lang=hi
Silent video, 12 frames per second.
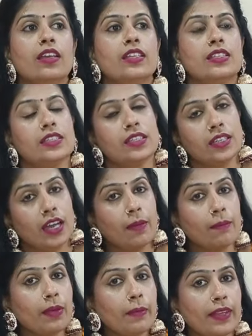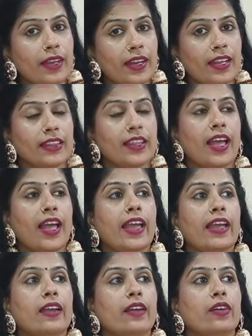इंस्टाग्राम पे मेरा रहता
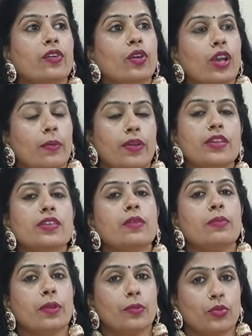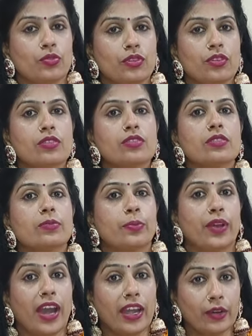है कोलाब्रेशन प्रमोशन
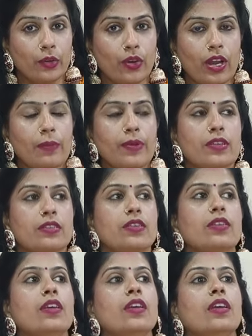ब्रांड कोलाब्रेशन